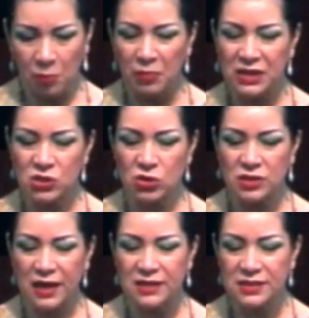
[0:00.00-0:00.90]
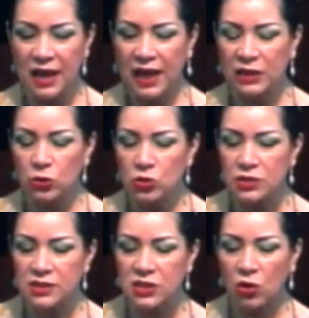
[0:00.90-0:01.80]
Verso 6.
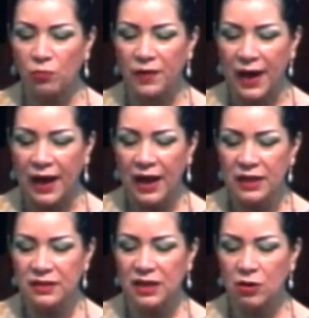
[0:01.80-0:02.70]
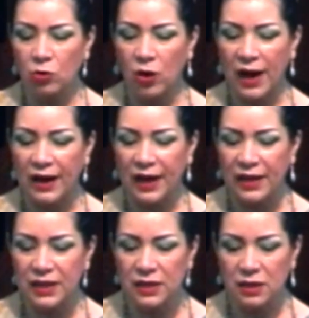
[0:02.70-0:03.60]
Entonces Jehová dijo a
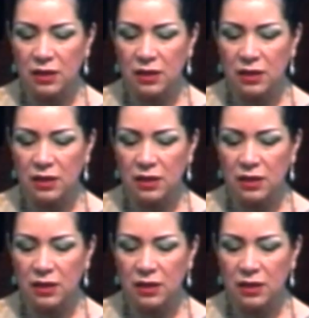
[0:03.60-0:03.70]
Caín,